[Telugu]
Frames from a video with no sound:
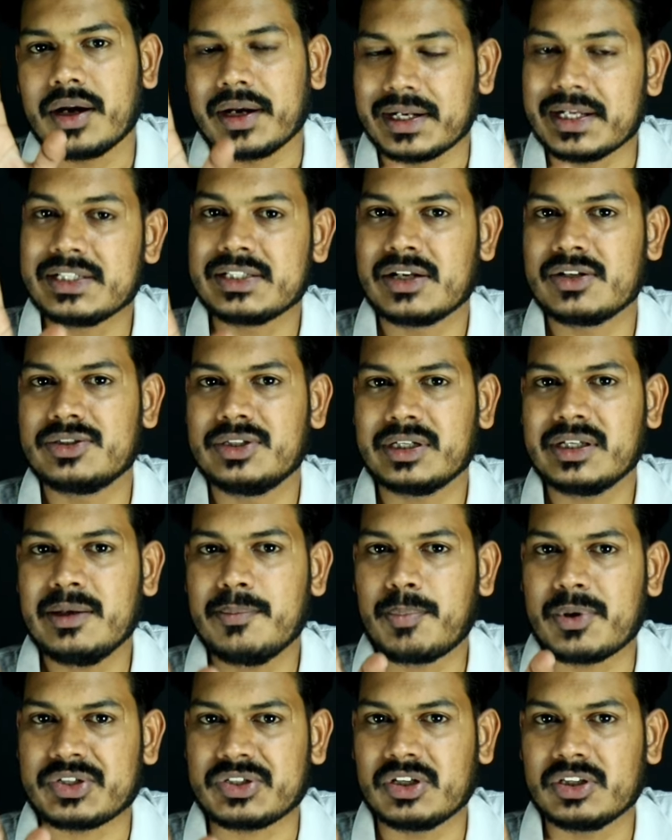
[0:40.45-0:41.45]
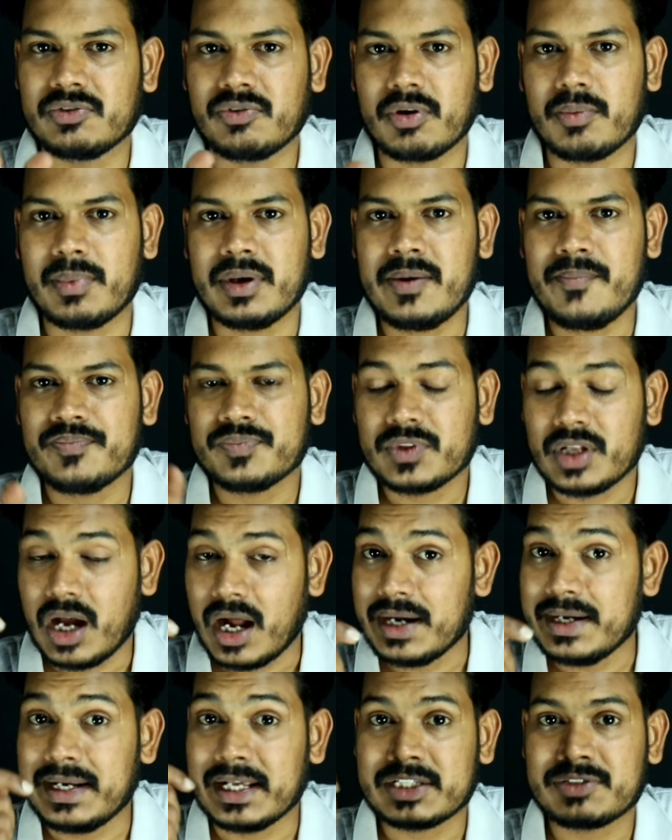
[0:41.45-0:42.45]
రీజన్ అయితే ప్రశాంత్ వర్మ
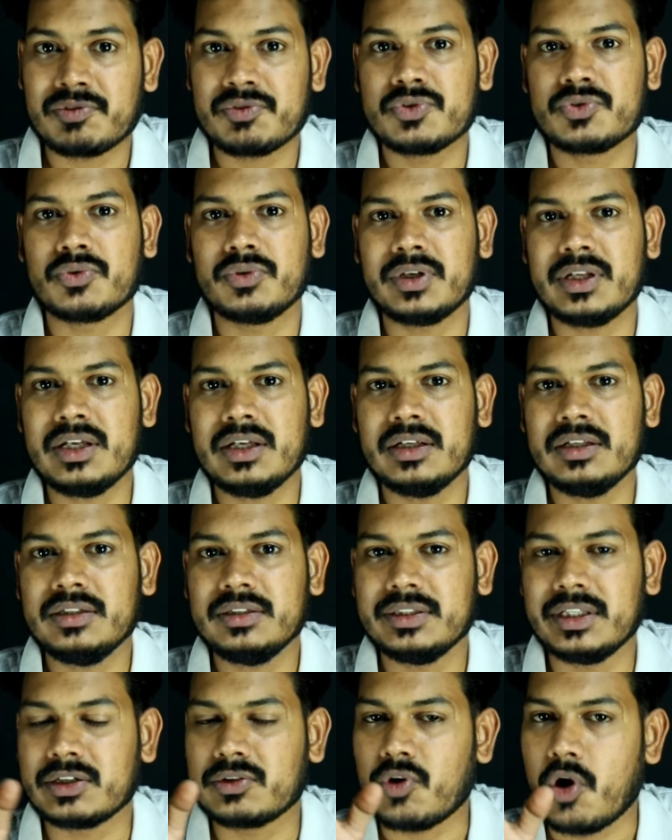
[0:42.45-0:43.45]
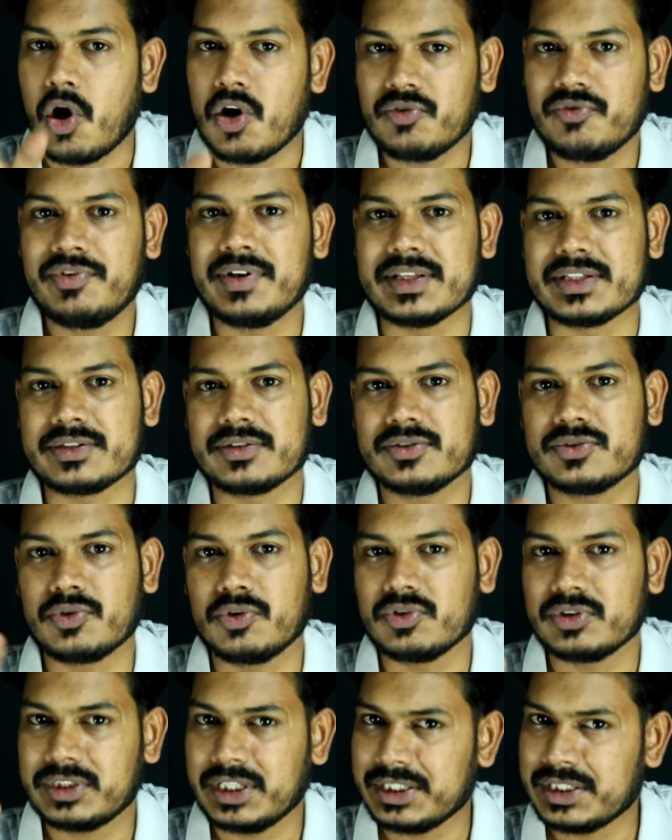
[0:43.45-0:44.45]
అండ్ నెక్స్ట్ వన్ చూసుకుంటే దిర్ కాన్ఫిడెన్స్ సో
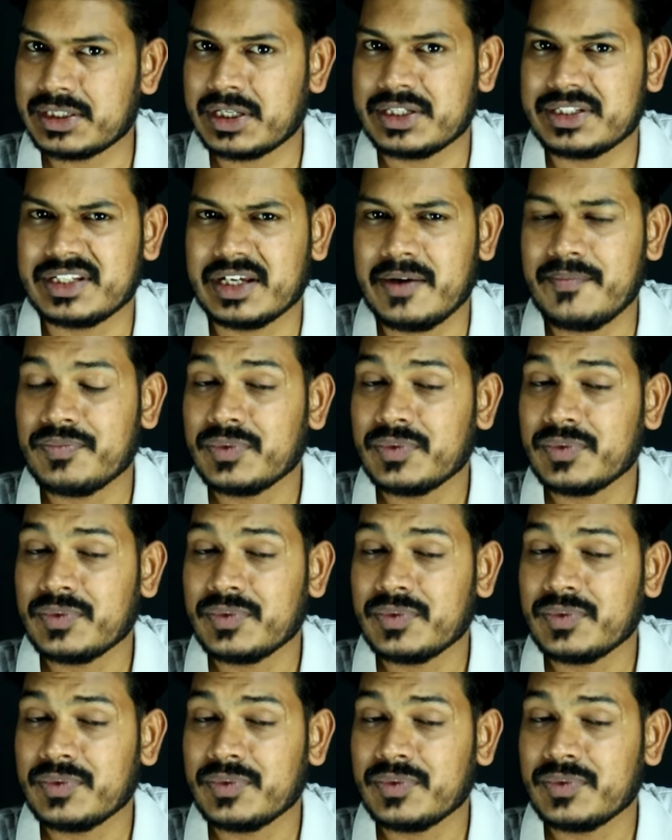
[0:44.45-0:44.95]
తేజస్ అజ్జ